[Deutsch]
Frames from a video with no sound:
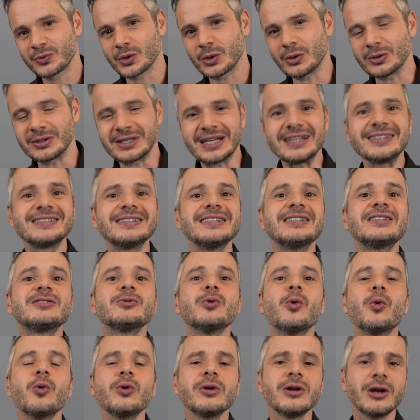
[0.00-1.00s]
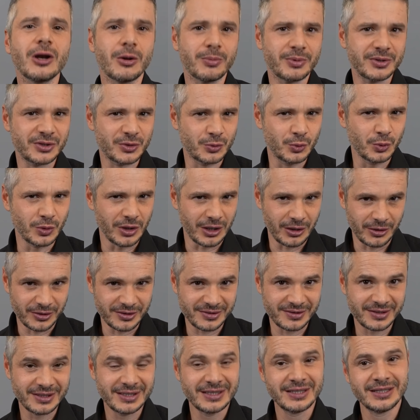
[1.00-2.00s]
Und das sieht so unglaublich gut
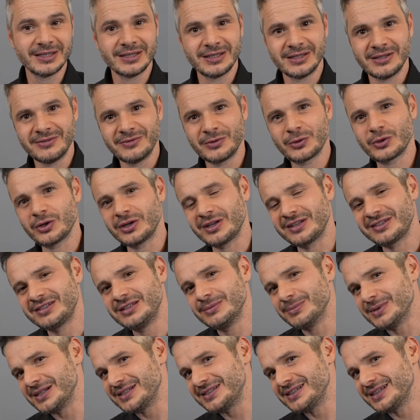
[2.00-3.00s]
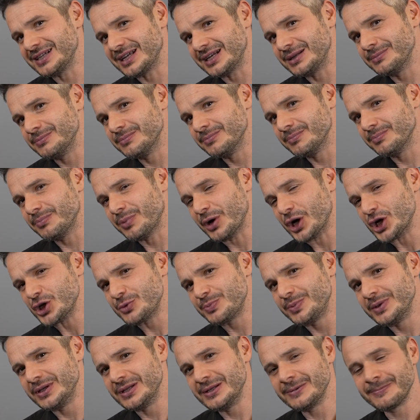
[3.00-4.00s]
aus. Wir können das hier mal sehen an dem
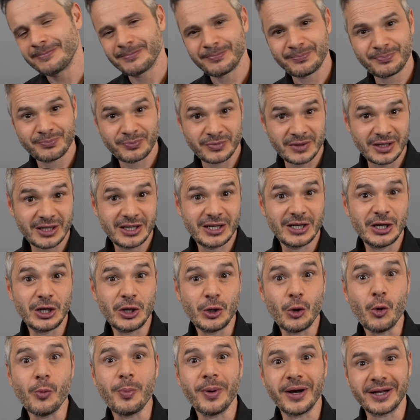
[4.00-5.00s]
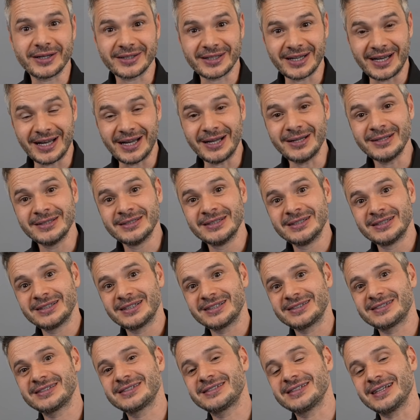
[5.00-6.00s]
Beispiel Cleopatra.
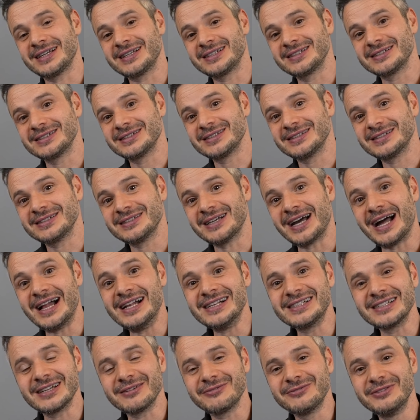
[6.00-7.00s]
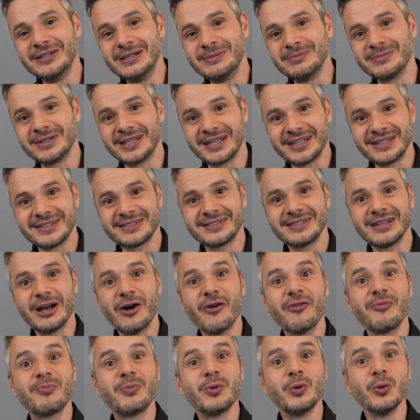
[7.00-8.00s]
Das ist ja ein alter Film, der ist hier
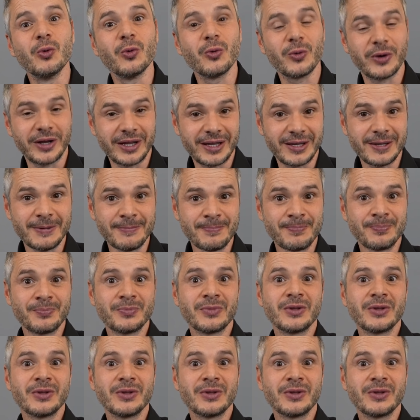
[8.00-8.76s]
auf Blu-ray.